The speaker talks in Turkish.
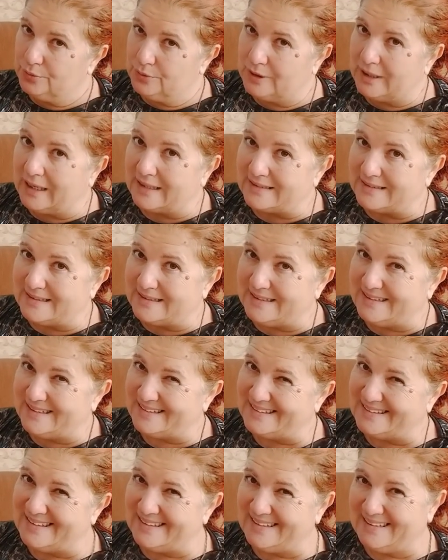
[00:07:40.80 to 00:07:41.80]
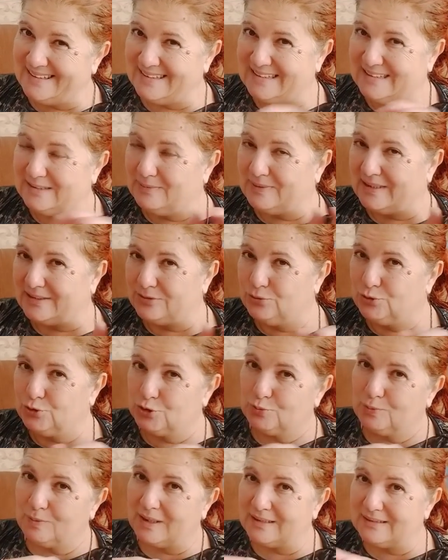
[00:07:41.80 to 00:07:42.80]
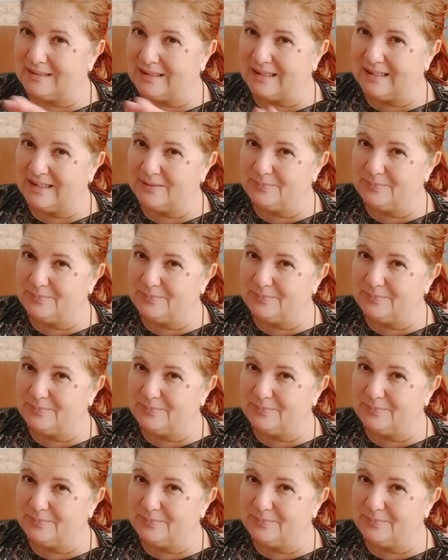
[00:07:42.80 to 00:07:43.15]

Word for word: yani gizli gizli bak düşmanlar